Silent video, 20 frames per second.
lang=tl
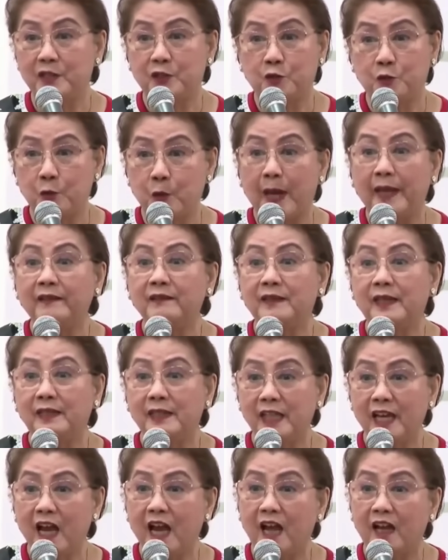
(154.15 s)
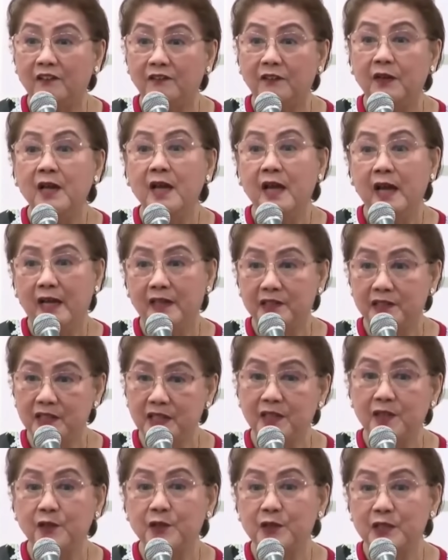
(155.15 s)
the strength that they have
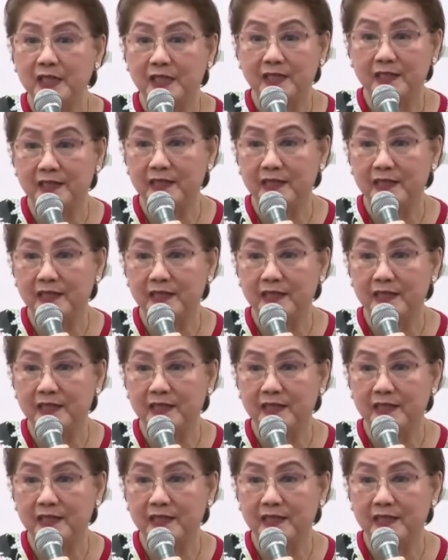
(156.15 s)
as senior